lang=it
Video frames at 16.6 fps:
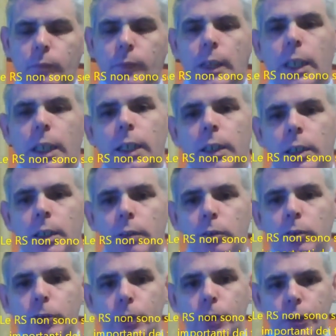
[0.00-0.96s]
che la
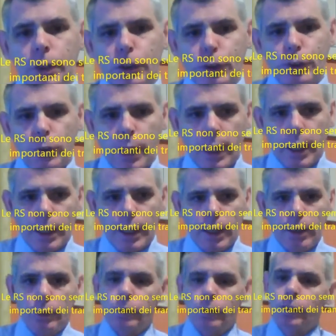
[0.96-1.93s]
rivoluzione
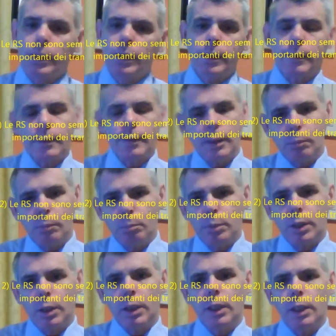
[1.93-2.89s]
solare non sia
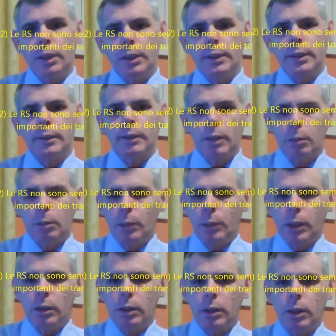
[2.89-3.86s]
sempre e
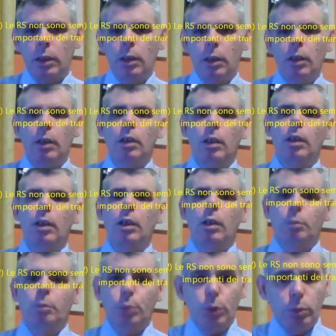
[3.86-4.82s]
necessariamente
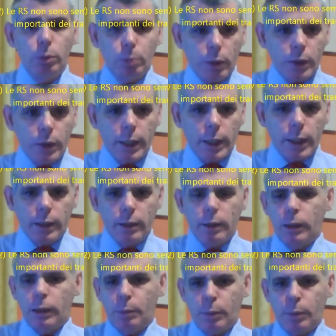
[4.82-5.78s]
più
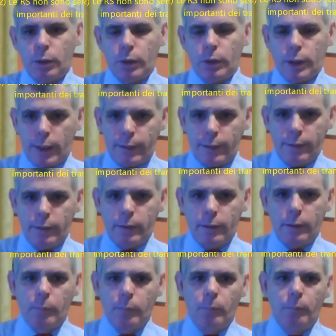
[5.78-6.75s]
importante rispetto ai
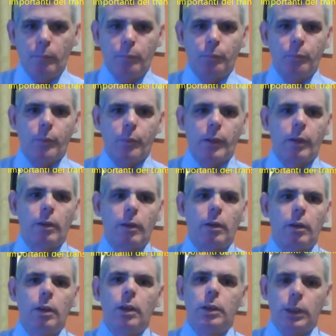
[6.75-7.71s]
transiti.
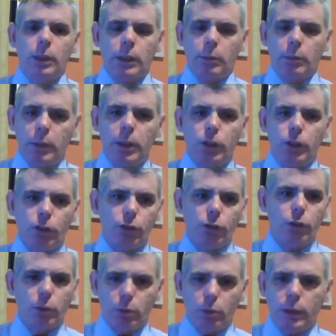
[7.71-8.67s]
Certamente ci
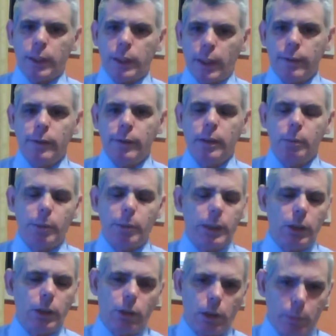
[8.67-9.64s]
sono alcuni transiti
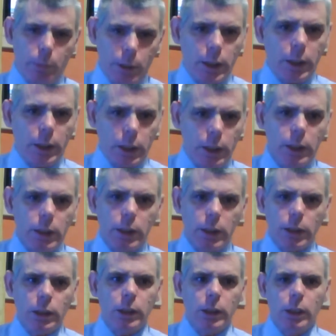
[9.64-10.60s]
particolarmente
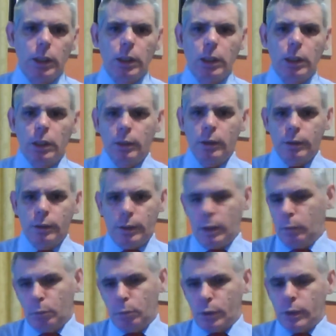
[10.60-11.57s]
critici, sia
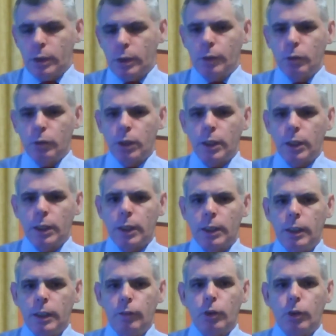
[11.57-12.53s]
in positivo che in
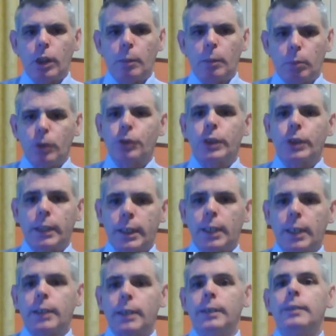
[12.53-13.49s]
negativo, che possono
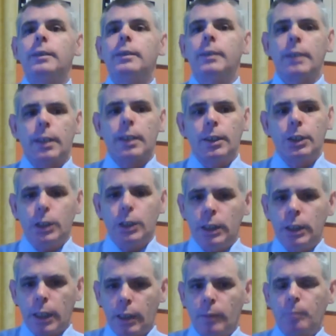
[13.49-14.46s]
entrare in
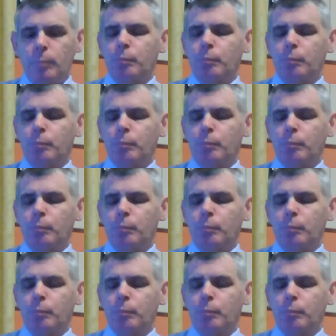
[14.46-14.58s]
sinergia